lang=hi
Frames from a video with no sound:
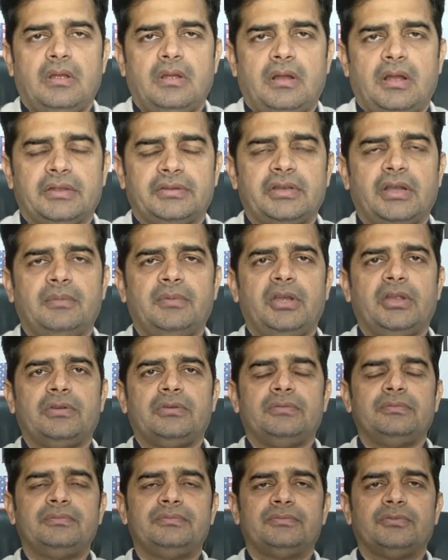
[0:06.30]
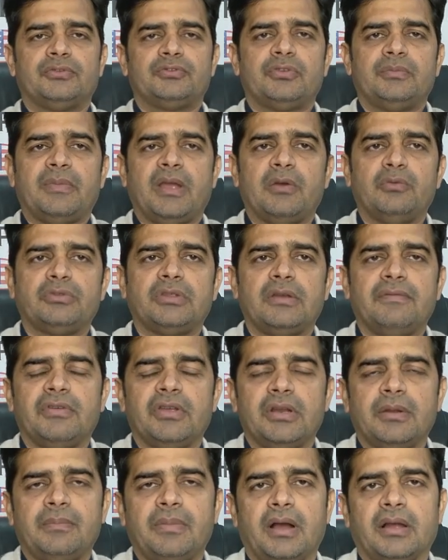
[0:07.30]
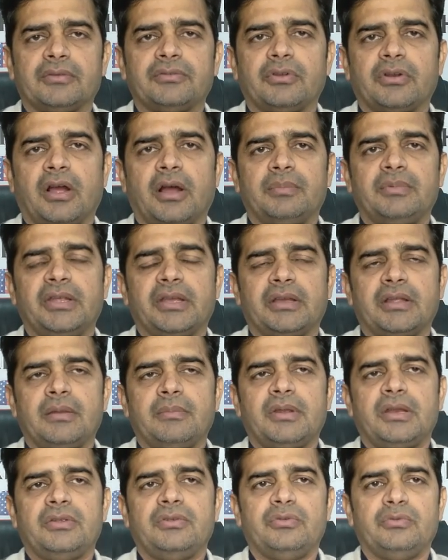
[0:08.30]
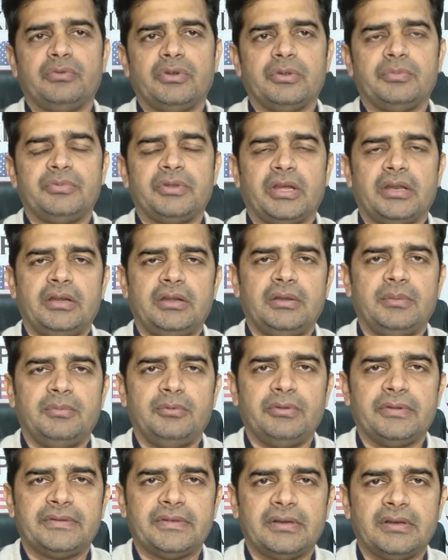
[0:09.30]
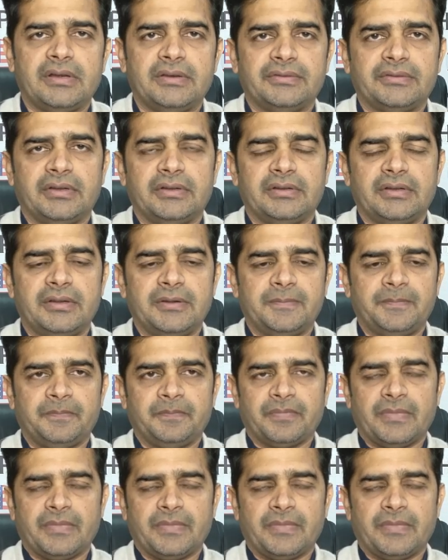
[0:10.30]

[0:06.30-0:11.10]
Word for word: अस्सलाम वालेकुम दोस्तों मैं हूं तनवीर अब्बास और आप देख रहे हैं मेरा यूट्यूब चैनल डब्ल्यू एस एल कंसल्टेंट